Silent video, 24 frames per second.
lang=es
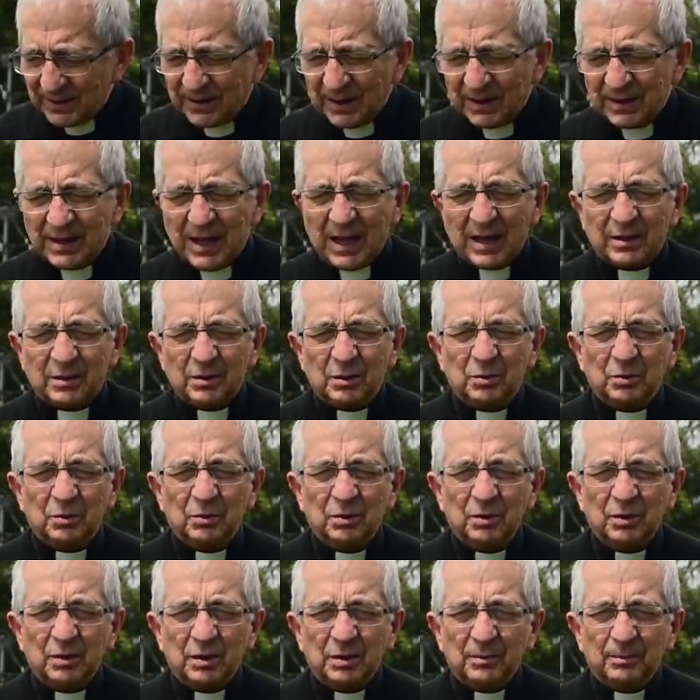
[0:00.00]
de darlo
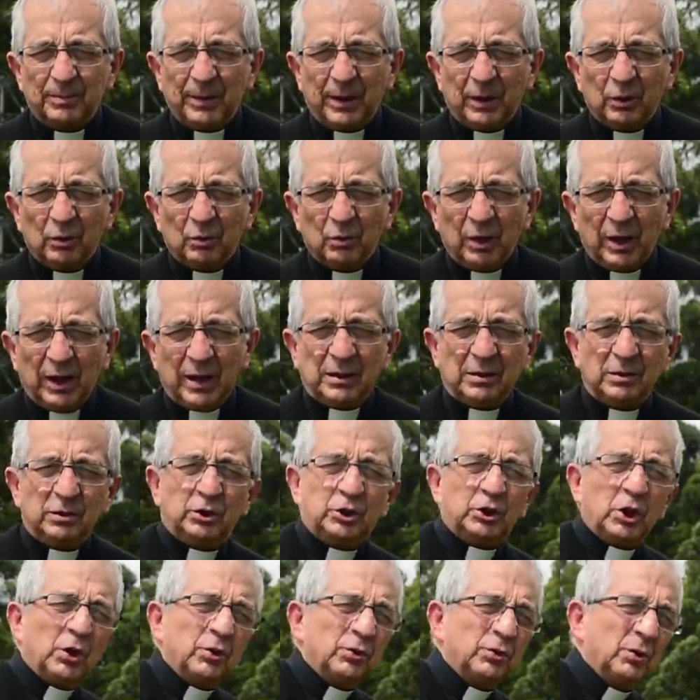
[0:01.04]
pero
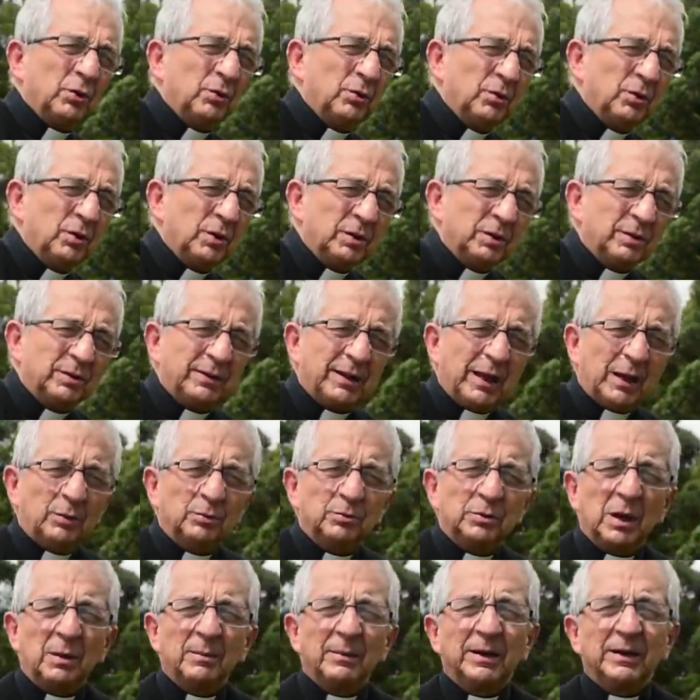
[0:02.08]
en todo de
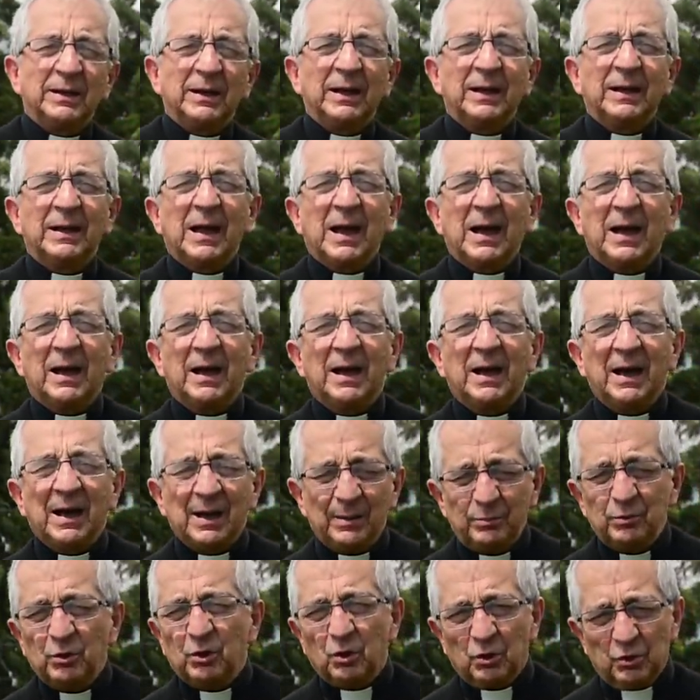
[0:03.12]
una manera
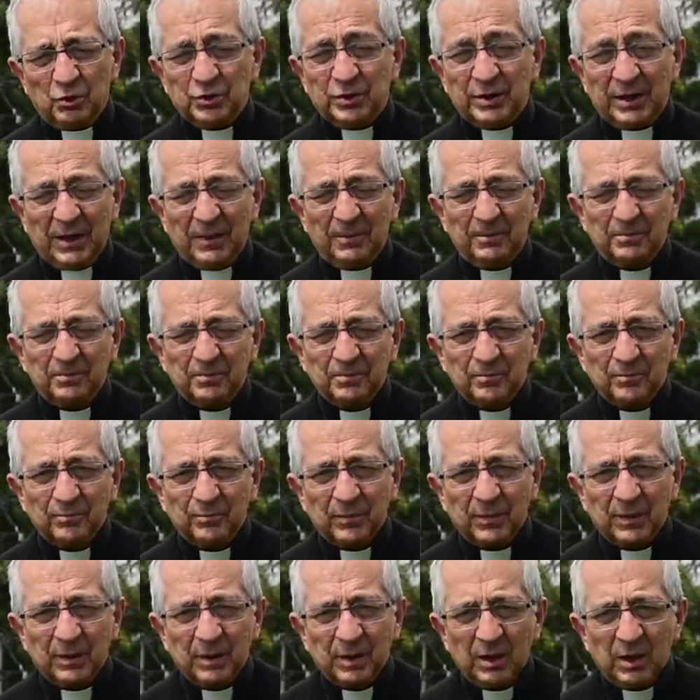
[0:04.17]
amorosa.
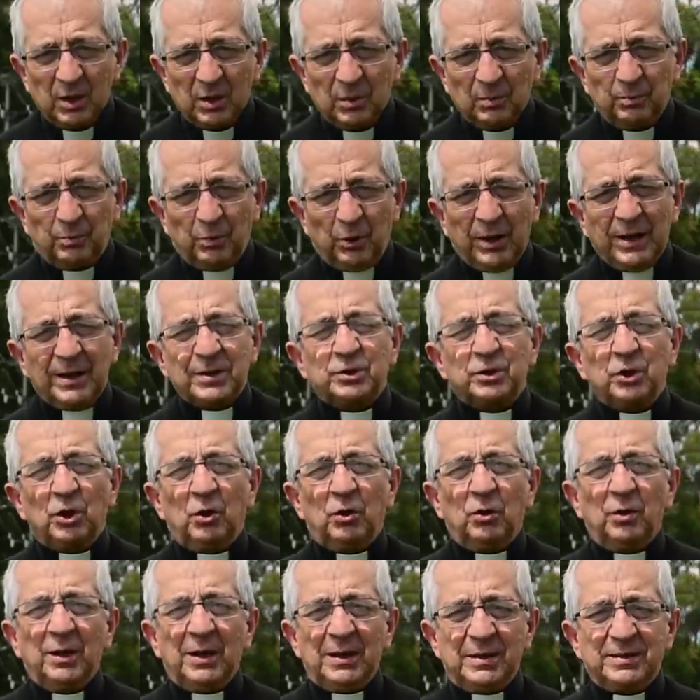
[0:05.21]
Por
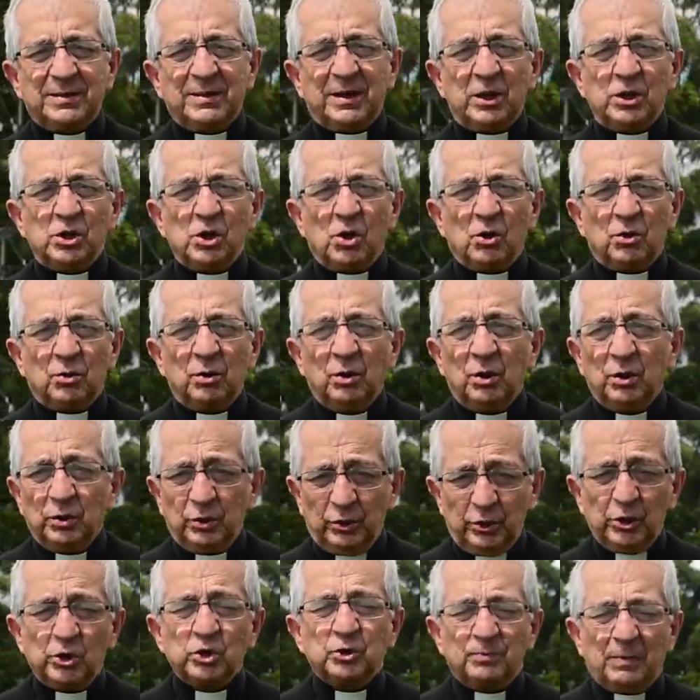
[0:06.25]
eso el Señor
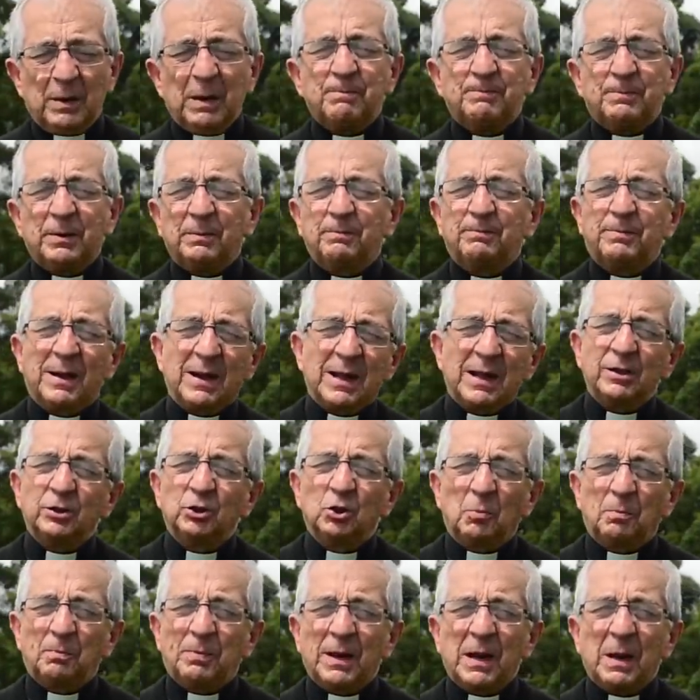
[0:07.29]
nos va
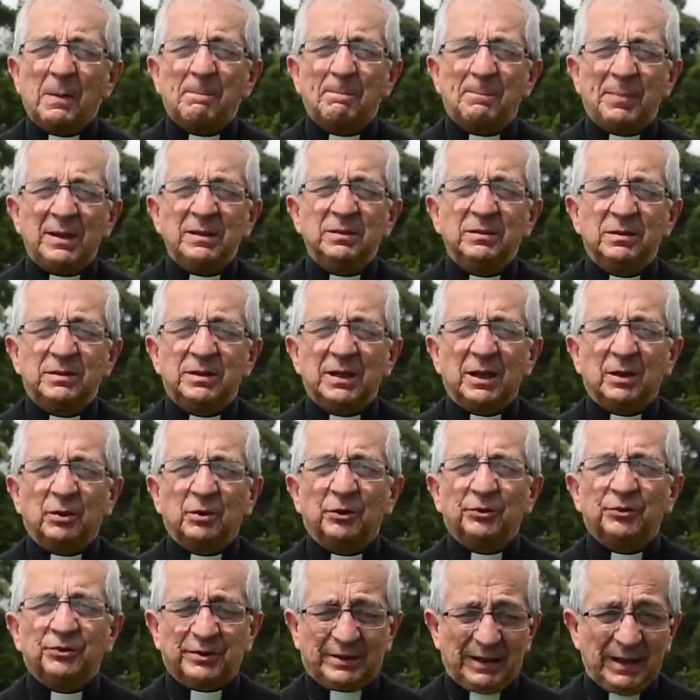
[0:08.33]
preparando para
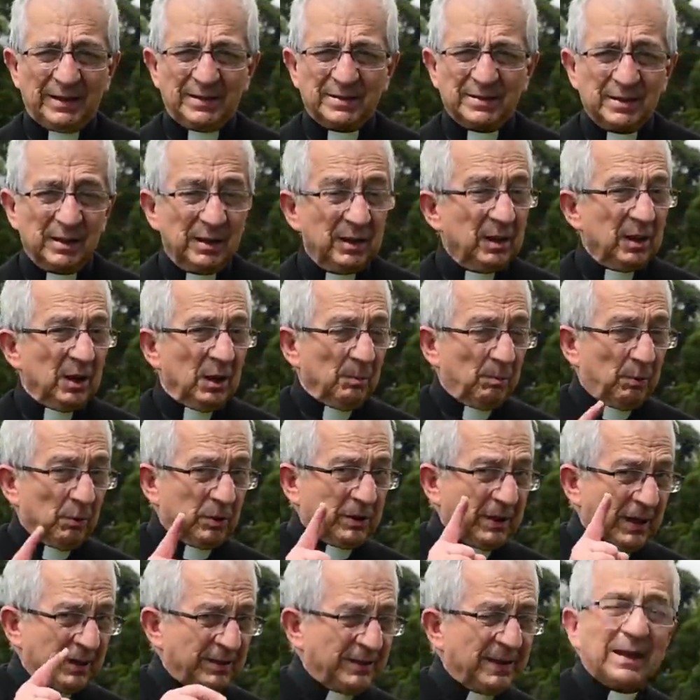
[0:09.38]
Pentecostés,
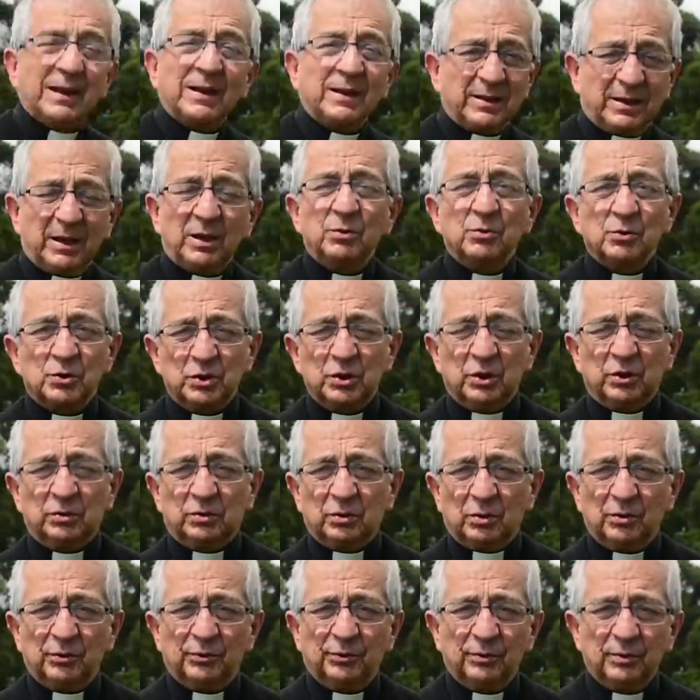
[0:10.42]
porque quiere que
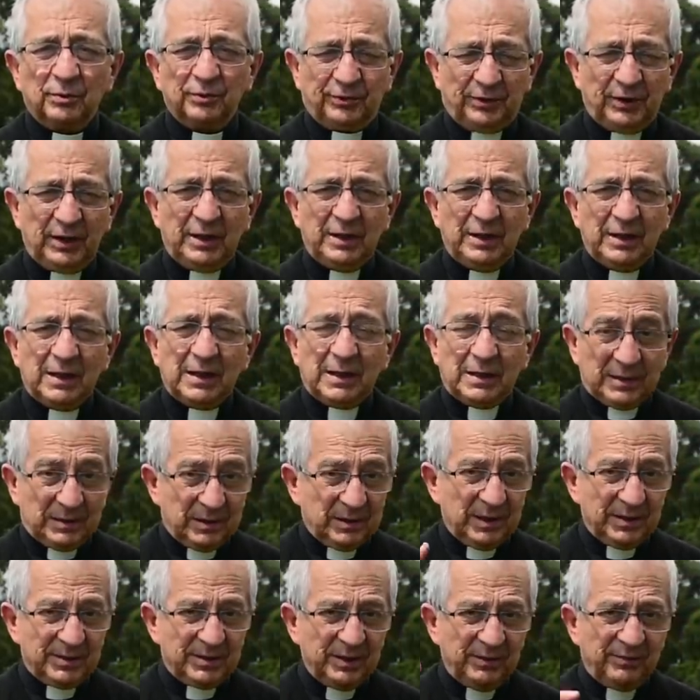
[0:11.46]
nosotros, sí,
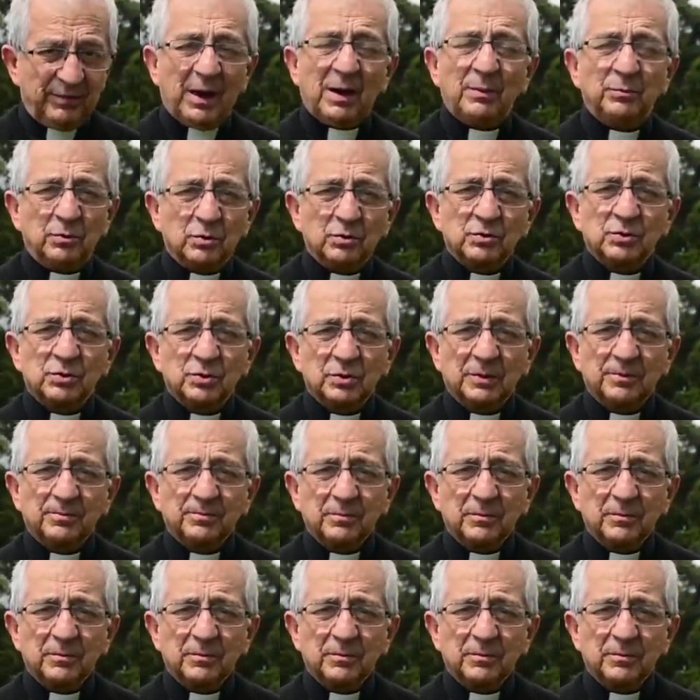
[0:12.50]
recibamos